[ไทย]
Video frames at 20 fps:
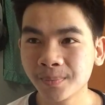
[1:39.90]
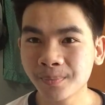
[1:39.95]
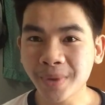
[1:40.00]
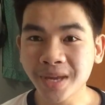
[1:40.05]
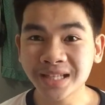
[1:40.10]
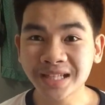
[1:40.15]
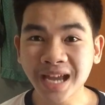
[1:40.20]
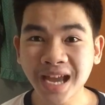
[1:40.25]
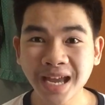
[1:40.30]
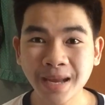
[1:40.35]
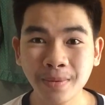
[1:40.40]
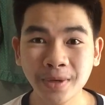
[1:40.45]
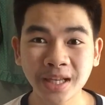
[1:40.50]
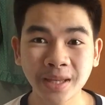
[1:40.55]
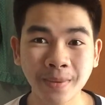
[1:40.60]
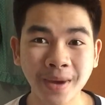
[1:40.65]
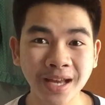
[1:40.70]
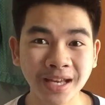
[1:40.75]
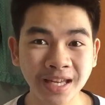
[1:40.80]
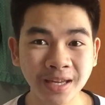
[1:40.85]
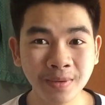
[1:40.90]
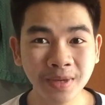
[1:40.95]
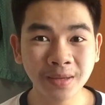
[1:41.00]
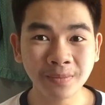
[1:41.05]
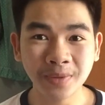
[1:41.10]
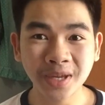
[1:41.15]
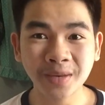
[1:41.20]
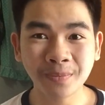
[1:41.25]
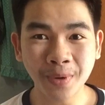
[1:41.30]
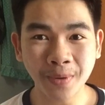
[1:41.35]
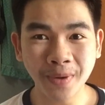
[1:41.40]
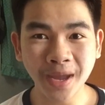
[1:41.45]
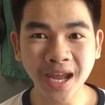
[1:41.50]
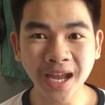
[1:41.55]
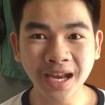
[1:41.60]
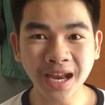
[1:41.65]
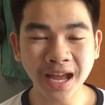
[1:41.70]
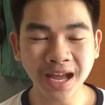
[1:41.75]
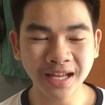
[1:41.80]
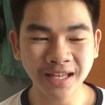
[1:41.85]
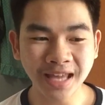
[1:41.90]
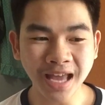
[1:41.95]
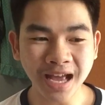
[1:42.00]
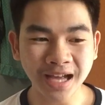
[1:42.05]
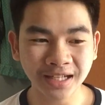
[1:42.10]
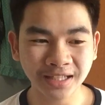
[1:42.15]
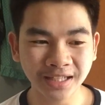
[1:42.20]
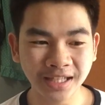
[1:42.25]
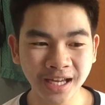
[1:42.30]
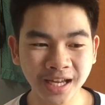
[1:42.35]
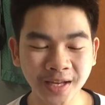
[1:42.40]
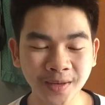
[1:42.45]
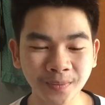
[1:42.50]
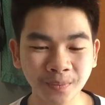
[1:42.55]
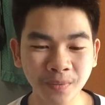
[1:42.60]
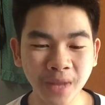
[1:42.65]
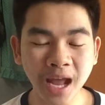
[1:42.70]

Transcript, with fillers: ไปใช้ผลิตภัณฑ์ที่ผิดประเภทอะอย่างเช่น